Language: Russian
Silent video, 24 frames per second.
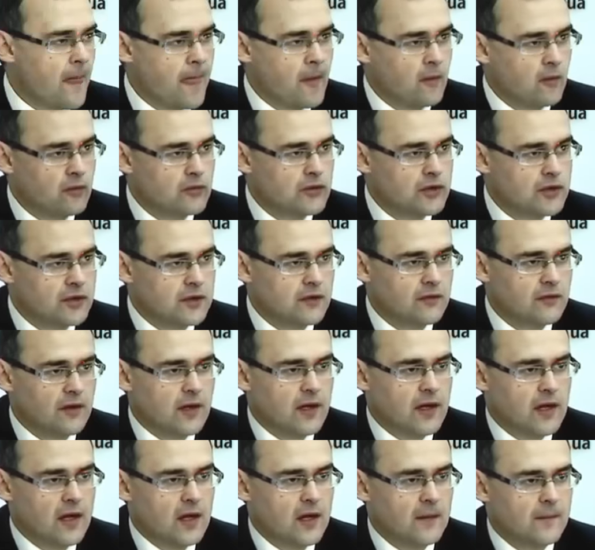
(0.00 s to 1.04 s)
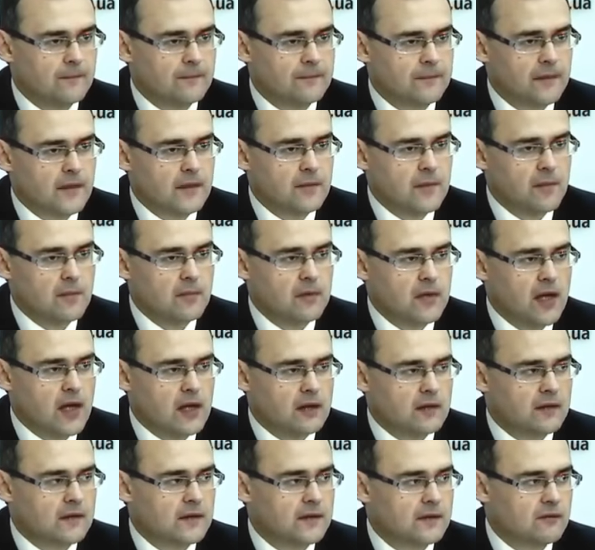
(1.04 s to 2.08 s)
Но учитывая
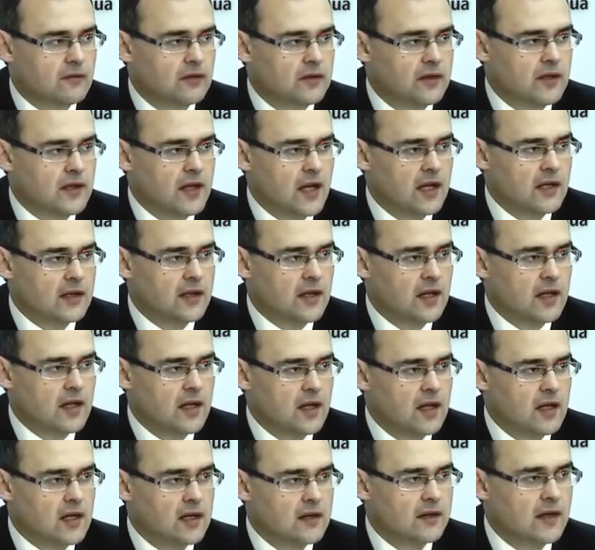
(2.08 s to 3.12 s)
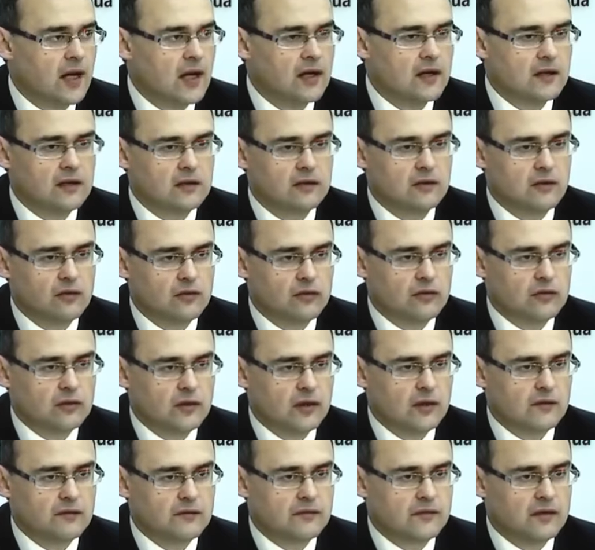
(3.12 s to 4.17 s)
популярность сегодня ряда радикальных
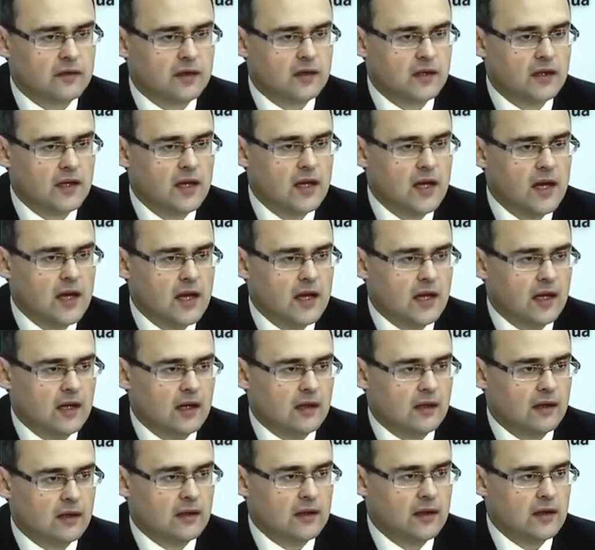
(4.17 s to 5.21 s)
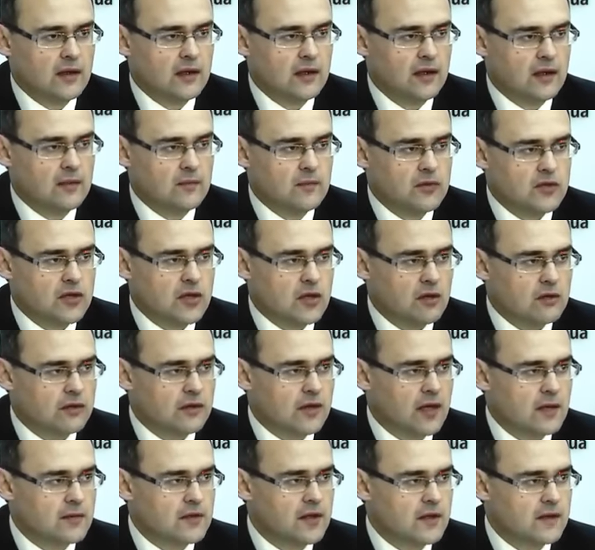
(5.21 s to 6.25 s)
лозунгов э, э, и
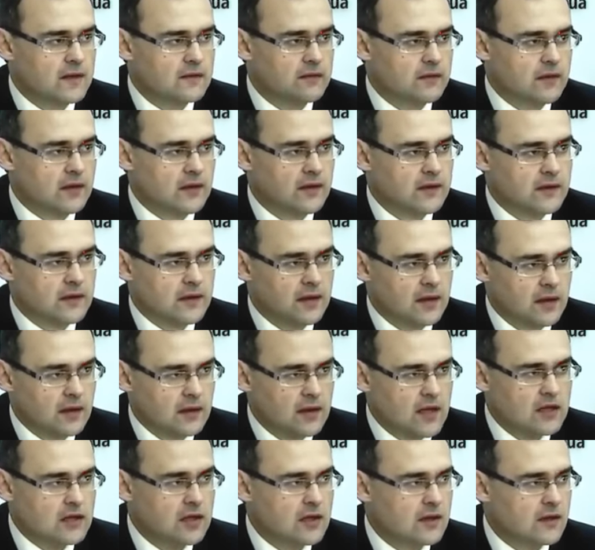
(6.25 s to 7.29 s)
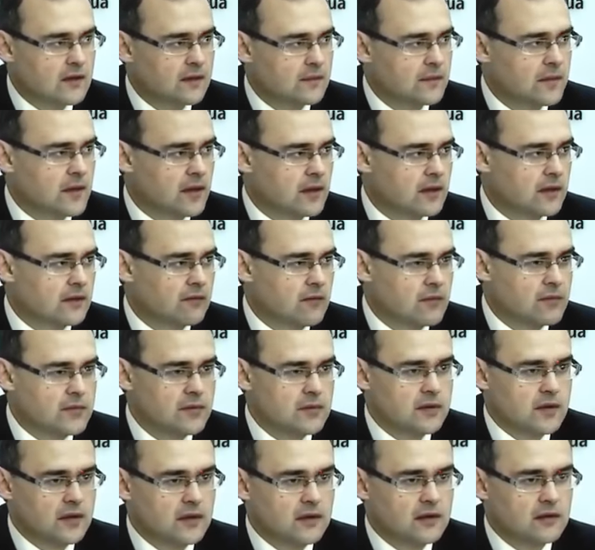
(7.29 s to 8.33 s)
международная общественность, и наши эксперты, в
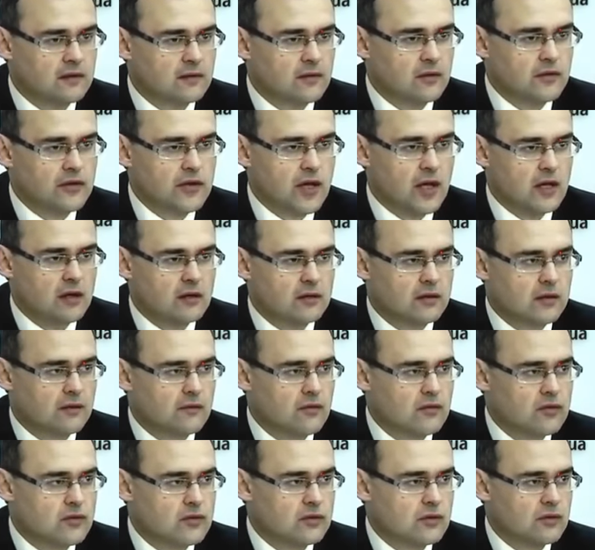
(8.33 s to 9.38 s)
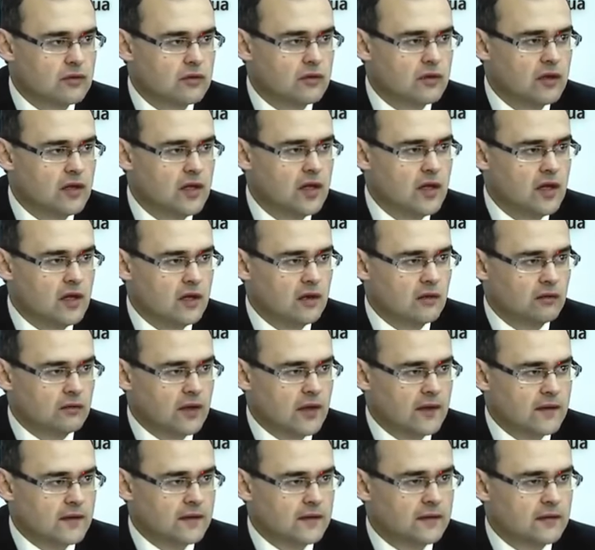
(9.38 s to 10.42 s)
общем-то, не исключают того, что у
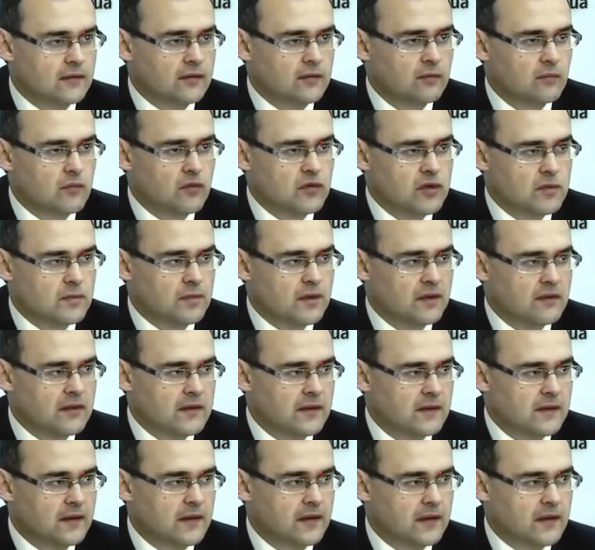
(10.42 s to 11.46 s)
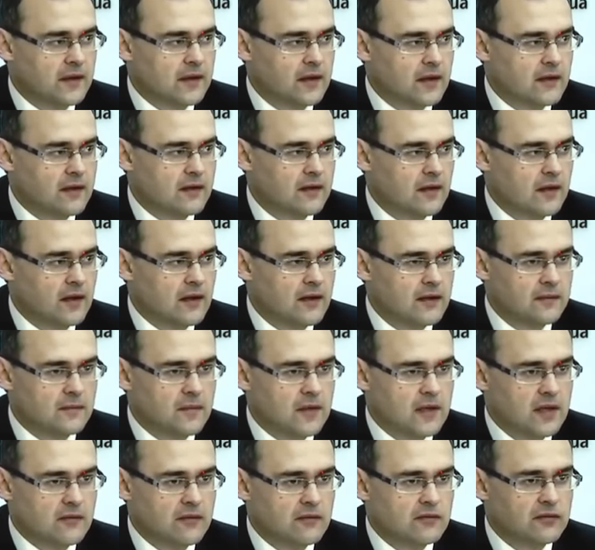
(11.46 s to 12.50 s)
нас может появиться некий радикализм
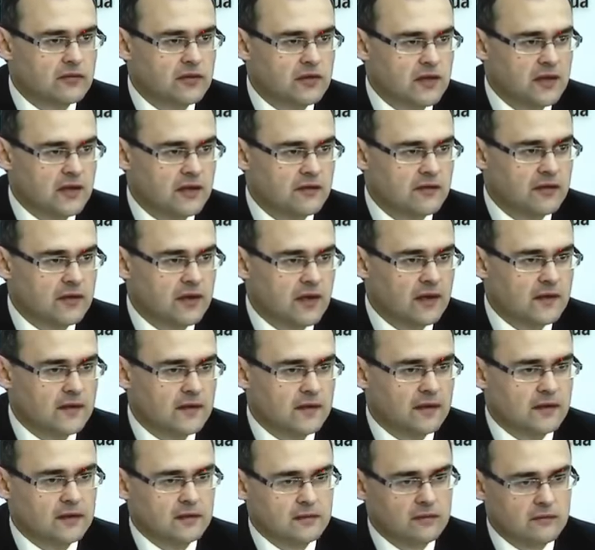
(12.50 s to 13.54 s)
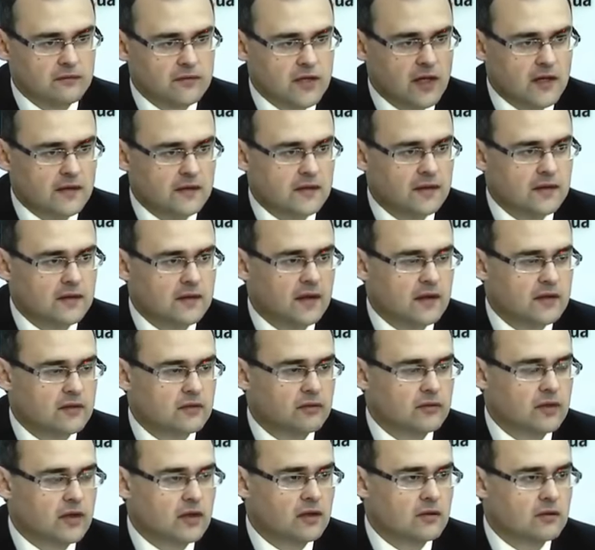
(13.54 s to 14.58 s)
и во внутренних финансах. Ну, в частности,
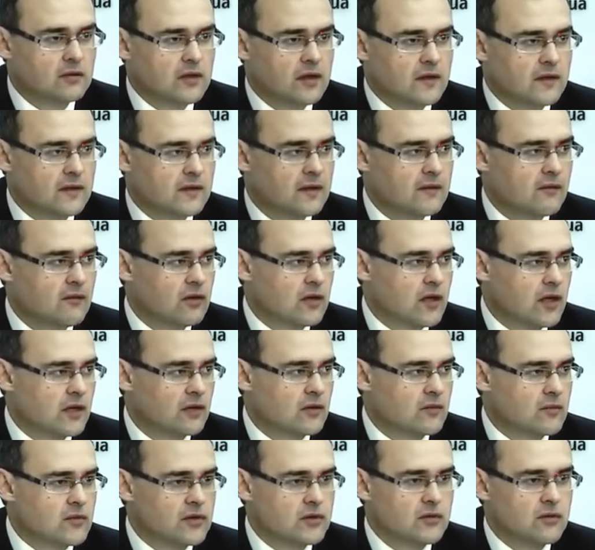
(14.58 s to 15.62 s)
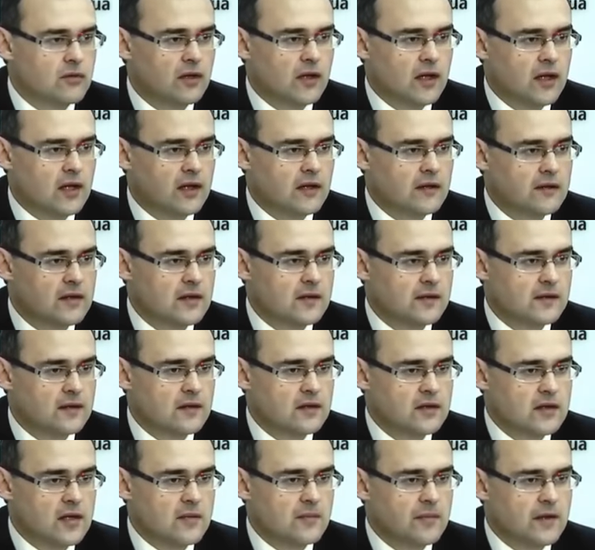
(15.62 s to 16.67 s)
отсюда идут разговоры о том, что Украина сейчас
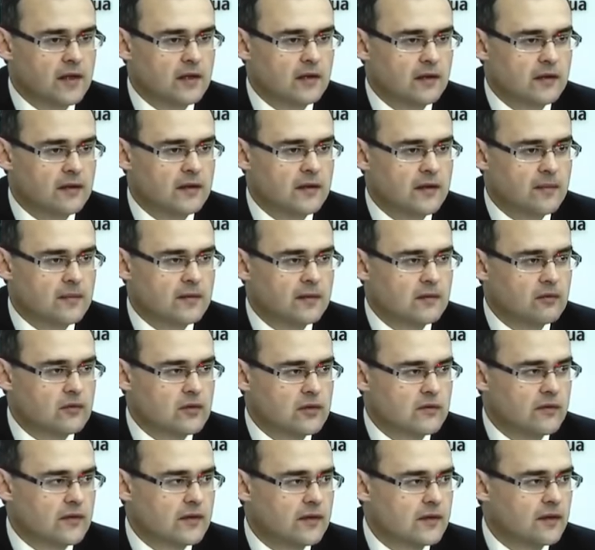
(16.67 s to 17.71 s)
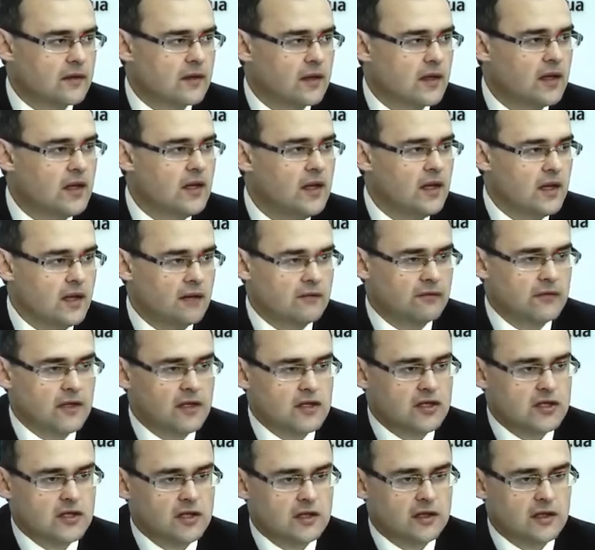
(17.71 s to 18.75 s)
должна прекратить обслуживать э,
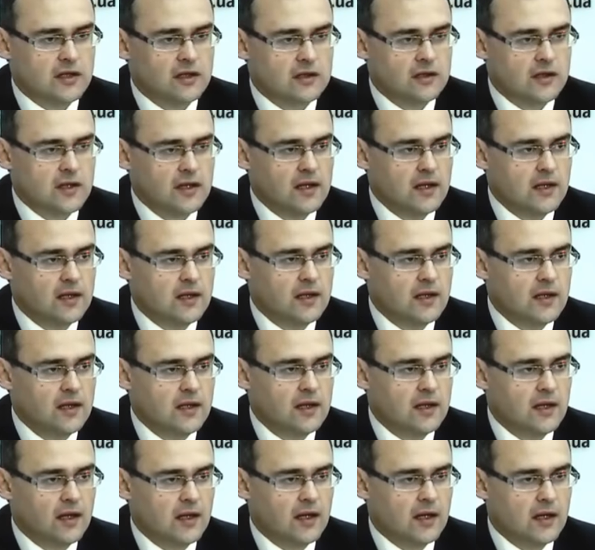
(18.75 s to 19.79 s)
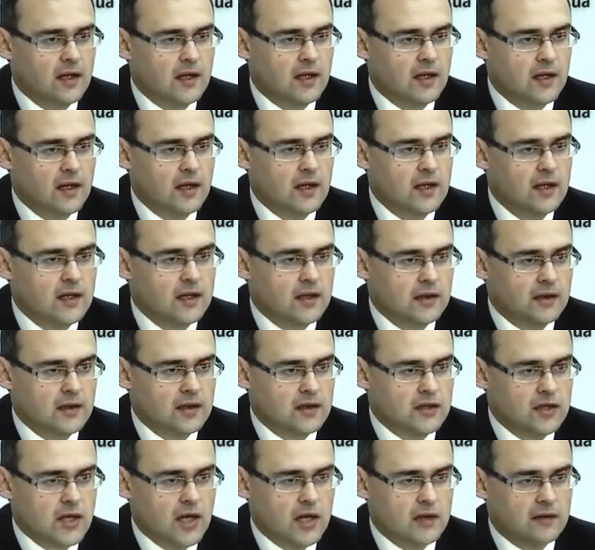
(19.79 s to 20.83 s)
внешние долги и э,
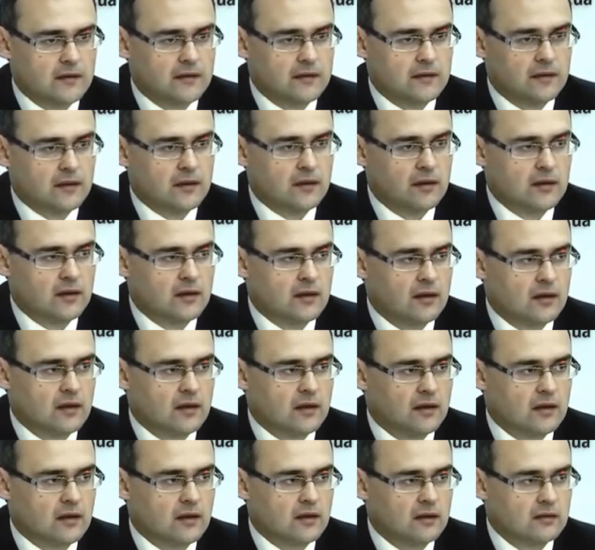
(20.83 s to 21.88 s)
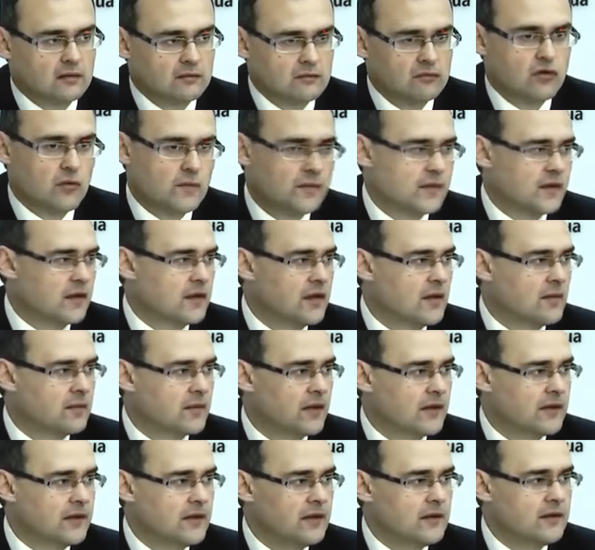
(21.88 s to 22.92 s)
начать, э, ну, собственно, не
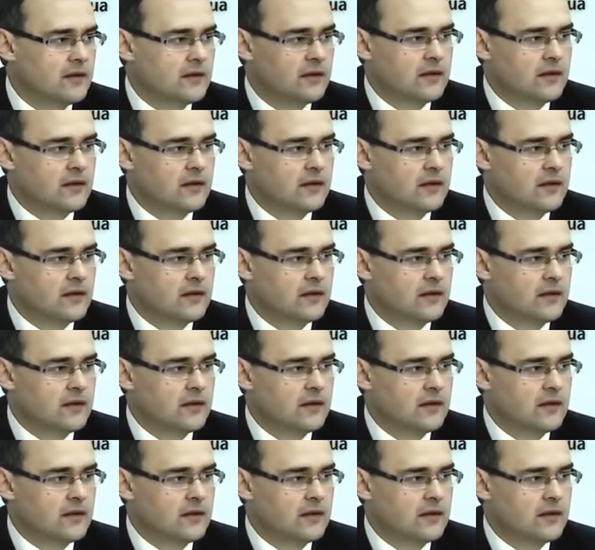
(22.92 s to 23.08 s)
платить